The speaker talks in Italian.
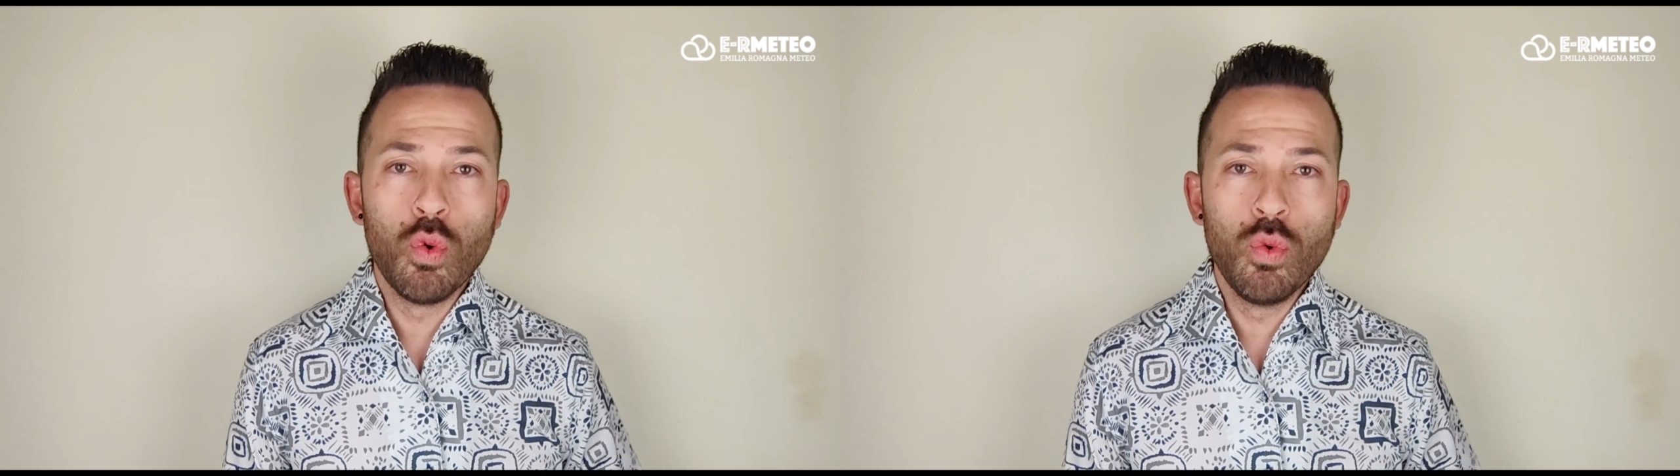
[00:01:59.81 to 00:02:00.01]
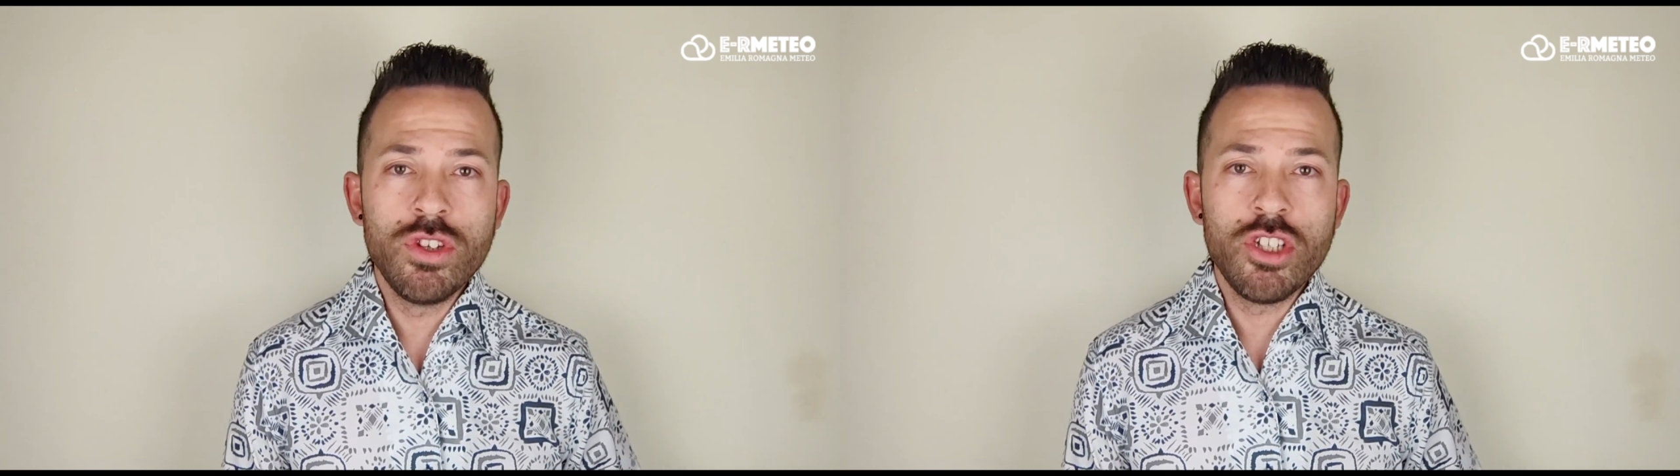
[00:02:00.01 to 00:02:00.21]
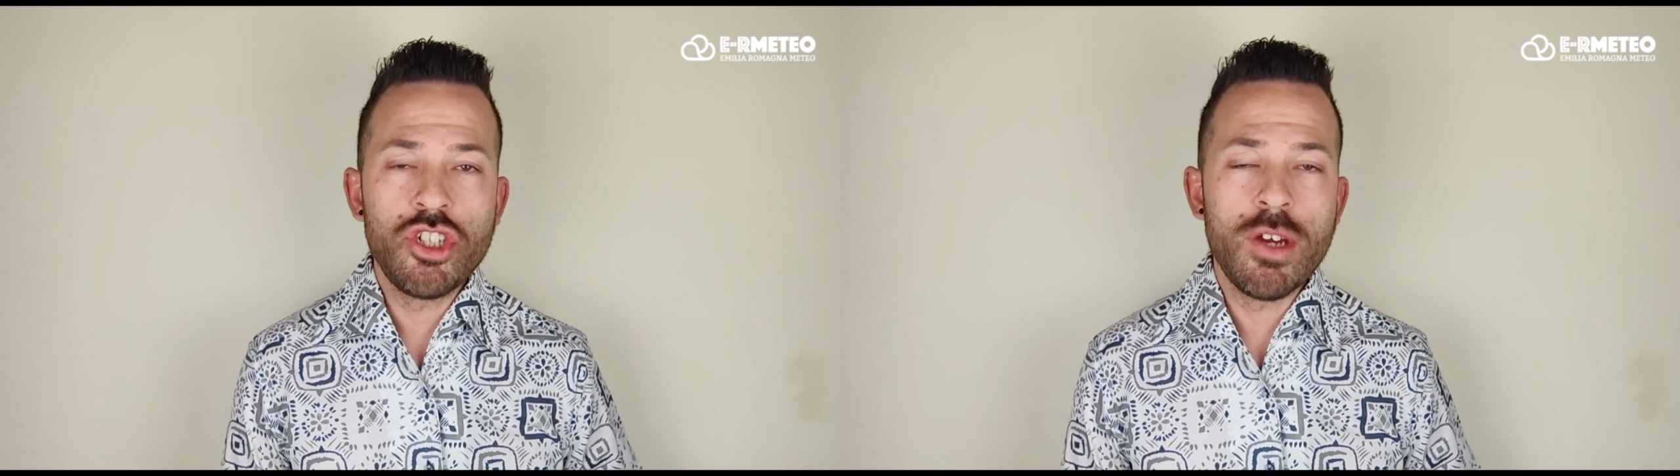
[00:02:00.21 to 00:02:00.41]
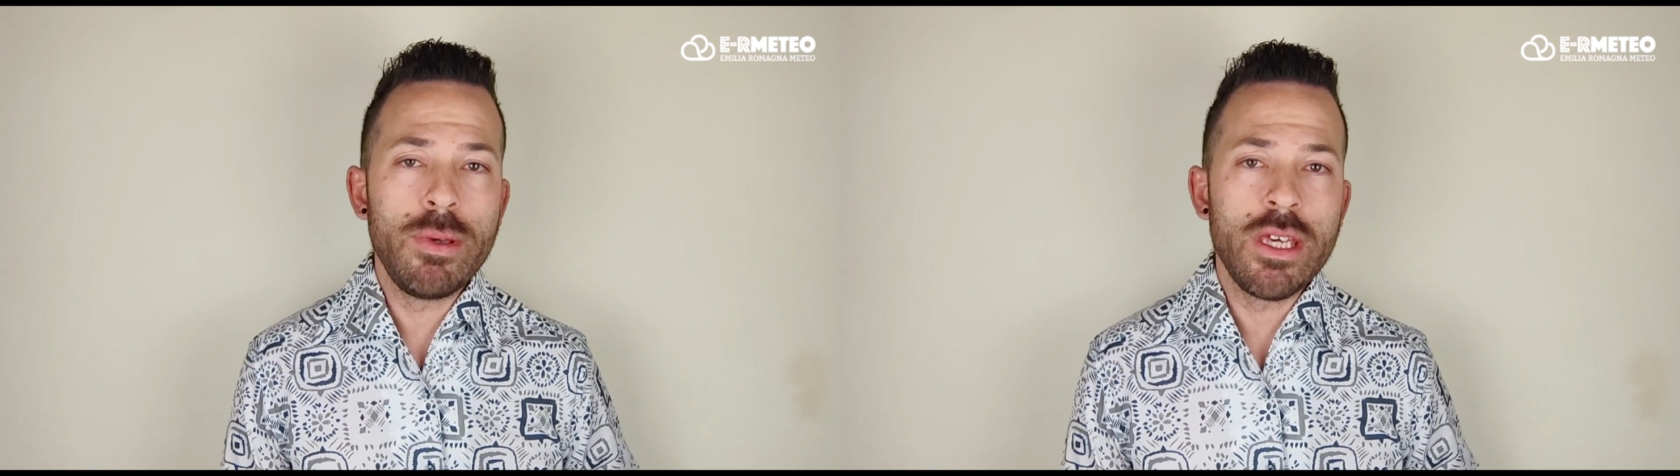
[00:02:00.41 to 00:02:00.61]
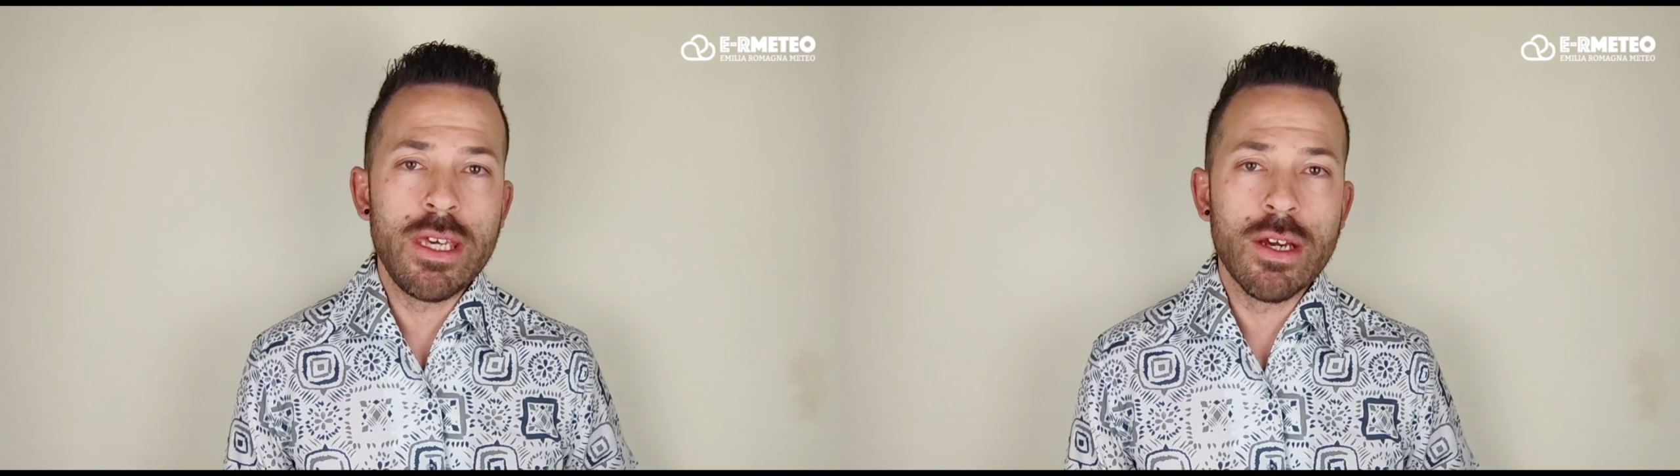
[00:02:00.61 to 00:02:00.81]
11 e
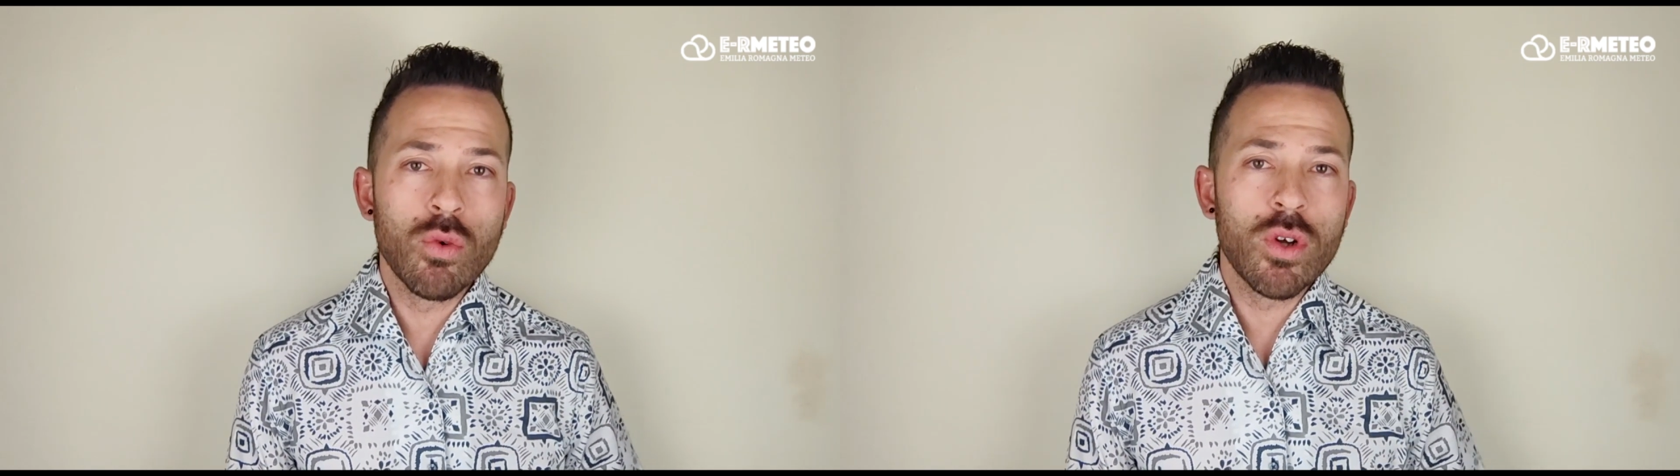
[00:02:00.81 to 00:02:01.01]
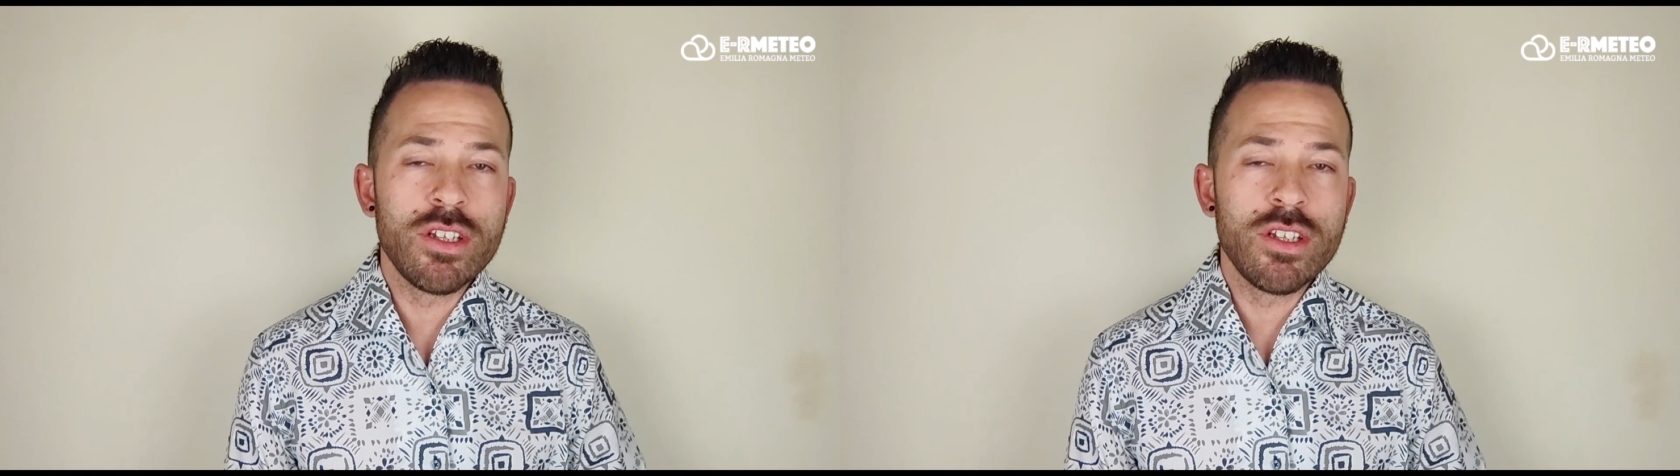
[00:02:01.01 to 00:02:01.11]
picchi ancora